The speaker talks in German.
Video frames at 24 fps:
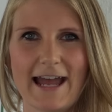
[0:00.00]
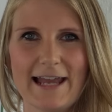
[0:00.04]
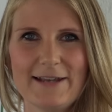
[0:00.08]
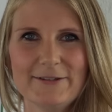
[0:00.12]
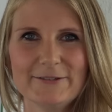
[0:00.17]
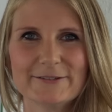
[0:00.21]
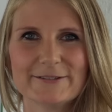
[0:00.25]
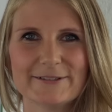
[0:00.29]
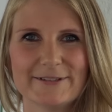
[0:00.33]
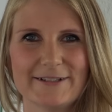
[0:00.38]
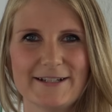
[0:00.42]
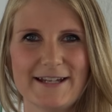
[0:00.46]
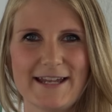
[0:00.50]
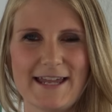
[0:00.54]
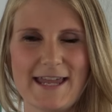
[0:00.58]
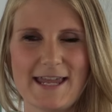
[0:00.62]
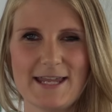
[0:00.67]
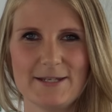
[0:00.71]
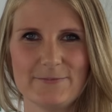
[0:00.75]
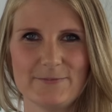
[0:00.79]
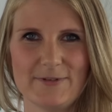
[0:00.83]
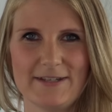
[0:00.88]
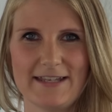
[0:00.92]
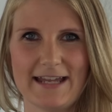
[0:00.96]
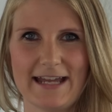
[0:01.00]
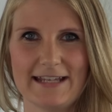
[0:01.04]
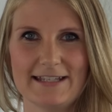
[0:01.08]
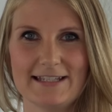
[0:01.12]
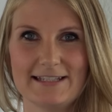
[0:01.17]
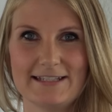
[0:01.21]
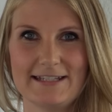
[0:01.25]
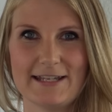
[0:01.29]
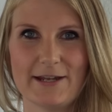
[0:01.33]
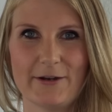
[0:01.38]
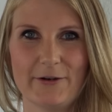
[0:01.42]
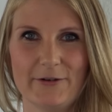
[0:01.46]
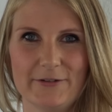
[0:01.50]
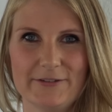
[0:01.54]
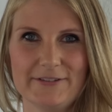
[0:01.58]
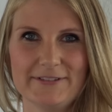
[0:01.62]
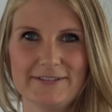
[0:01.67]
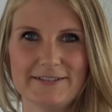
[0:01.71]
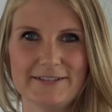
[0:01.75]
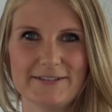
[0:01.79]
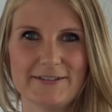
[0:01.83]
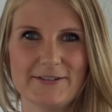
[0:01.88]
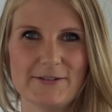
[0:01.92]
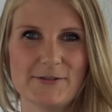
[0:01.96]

Hallo, ich bin Adelina Horn